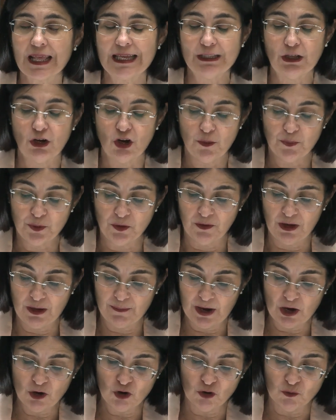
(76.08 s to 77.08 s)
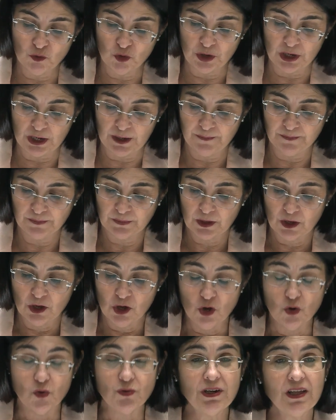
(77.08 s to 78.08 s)
de los problemas comunes,
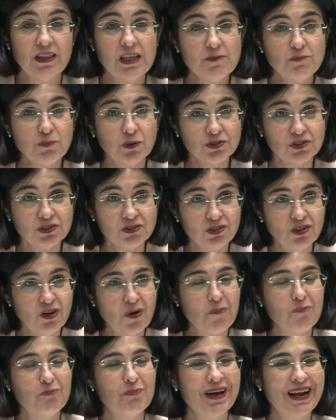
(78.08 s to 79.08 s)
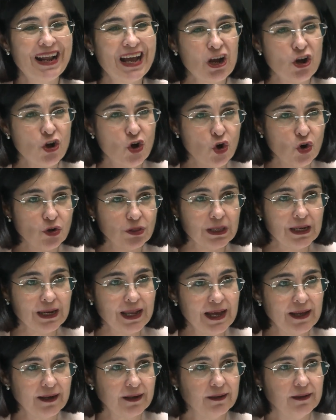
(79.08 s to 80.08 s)
una disposición para
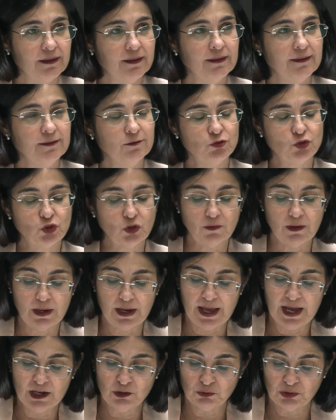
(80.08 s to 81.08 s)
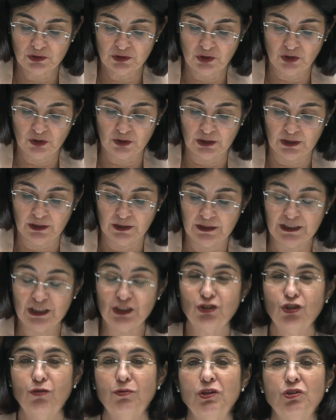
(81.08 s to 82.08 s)
coordinar todas las actuaciones
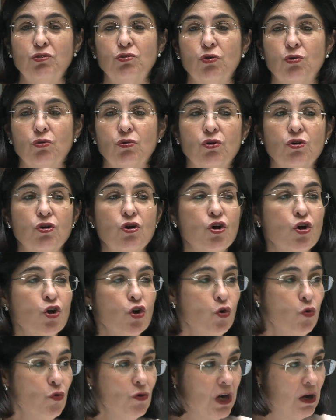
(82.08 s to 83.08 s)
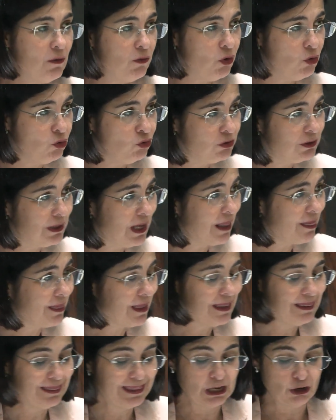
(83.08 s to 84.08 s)
y, sobre todo, una voluntad
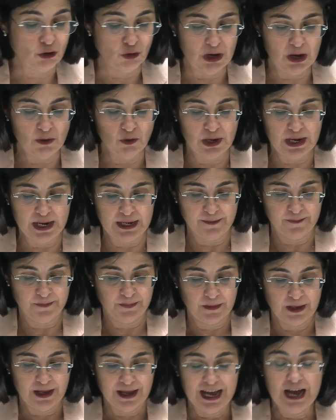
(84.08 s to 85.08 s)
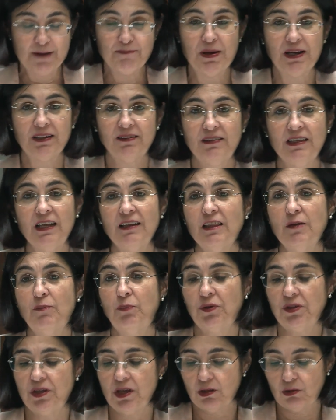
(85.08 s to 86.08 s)
de colaborar a partir de
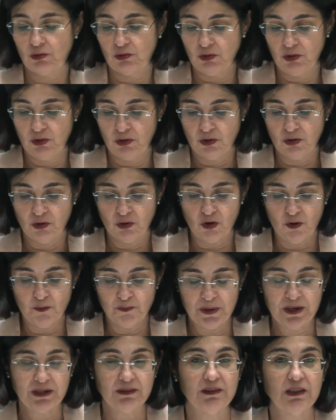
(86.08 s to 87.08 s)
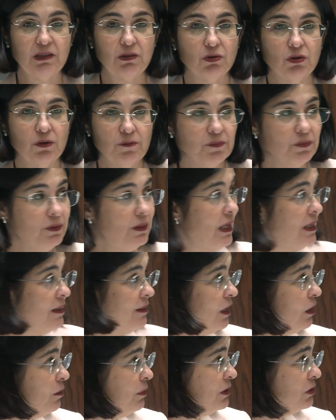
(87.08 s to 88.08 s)
proyectos ...compartido de
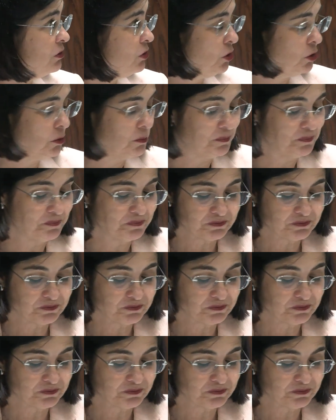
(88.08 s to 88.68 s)
intervención.